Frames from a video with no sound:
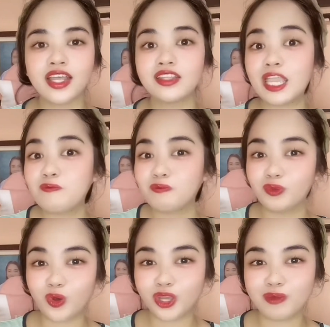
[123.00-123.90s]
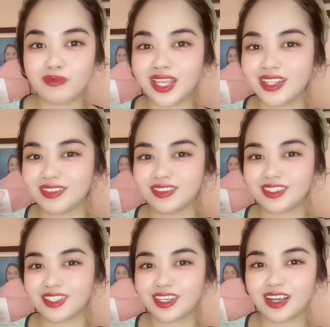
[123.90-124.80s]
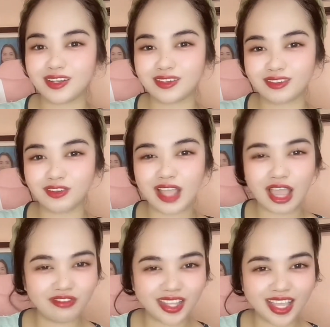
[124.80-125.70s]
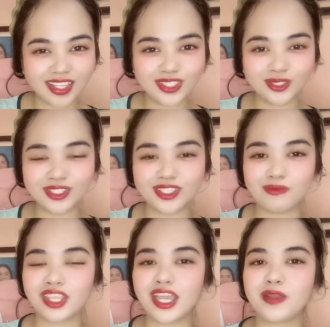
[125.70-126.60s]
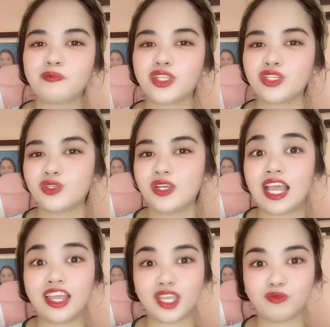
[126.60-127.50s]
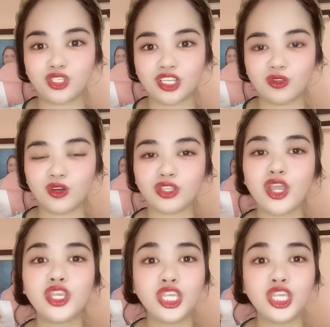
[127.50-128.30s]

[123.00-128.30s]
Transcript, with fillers: the employment uh, evidence or something. So, ilalagay mo siya doon.